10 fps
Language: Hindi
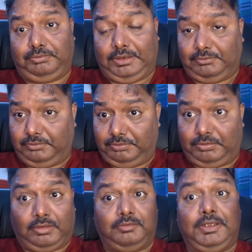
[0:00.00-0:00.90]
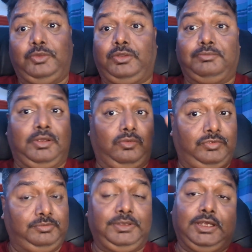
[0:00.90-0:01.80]
मेरा प्रॉब्लम है क्योंकि मैं
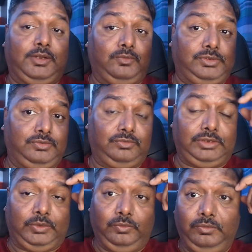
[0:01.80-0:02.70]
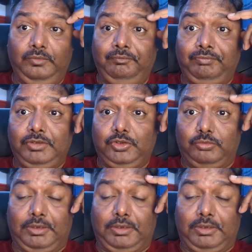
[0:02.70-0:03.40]
ऑफिस भी जा रहा हूँ उन दिनों सो so,